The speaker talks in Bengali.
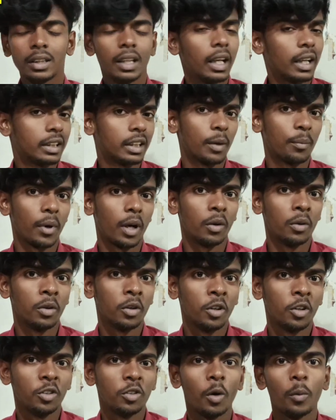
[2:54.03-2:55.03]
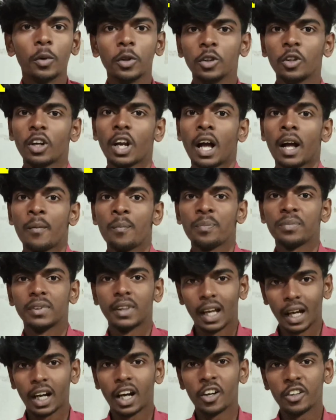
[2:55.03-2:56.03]
দেখতে পাও তো বন্ধুরা
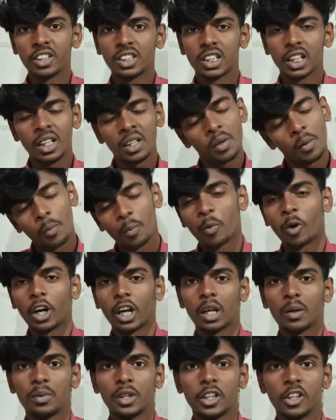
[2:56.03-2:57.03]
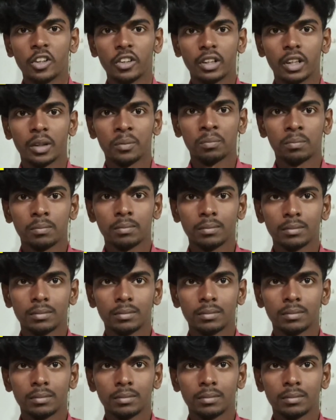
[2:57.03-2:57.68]
দেখা হচ্ছে পরের ভিডিওতে